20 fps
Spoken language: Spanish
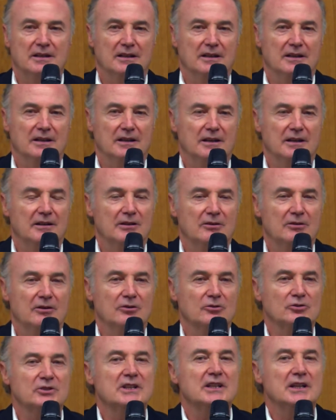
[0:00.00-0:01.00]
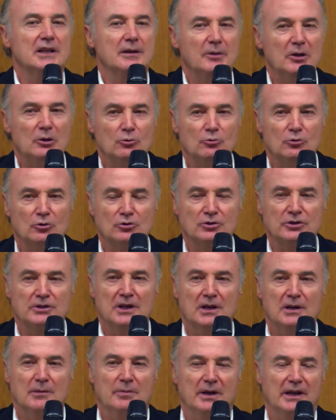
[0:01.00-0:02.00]
en los individuos
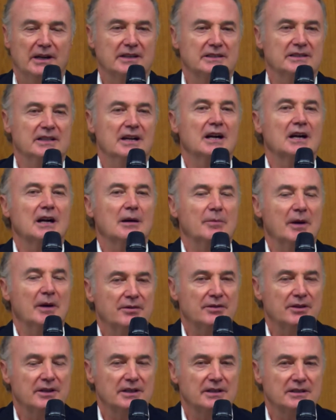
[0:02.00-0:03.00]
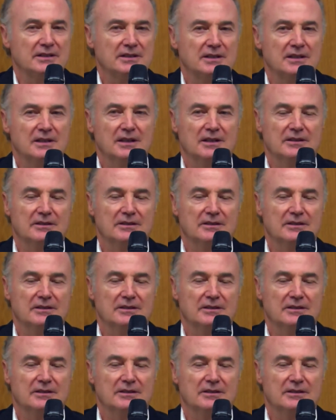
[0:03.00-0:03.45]
para que sean capaces